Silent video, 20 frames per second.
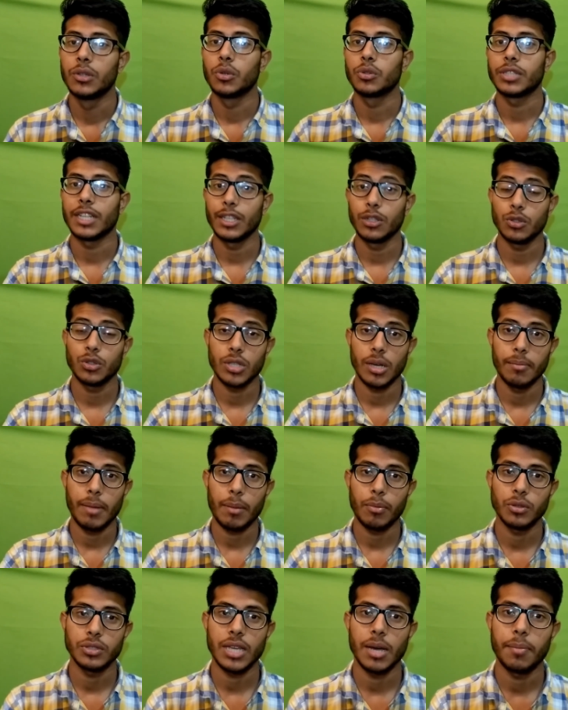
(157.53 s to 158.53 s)
तो चलिए दोस्तों मैं
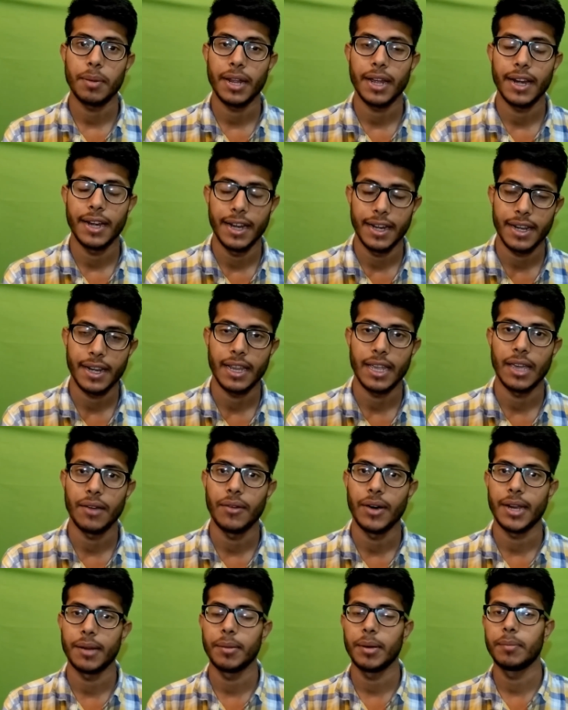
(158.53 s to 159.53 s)
आपको जहां पर एक नेटवर्क के
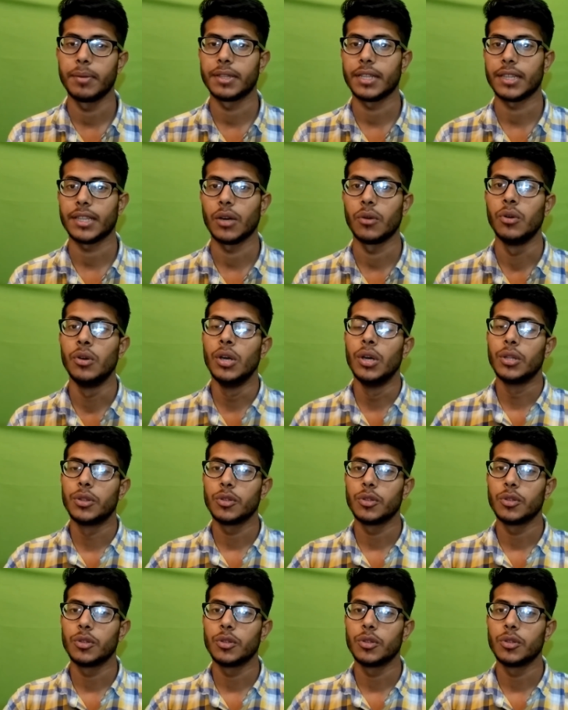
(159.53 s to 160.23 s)
बारे में बताता हूँ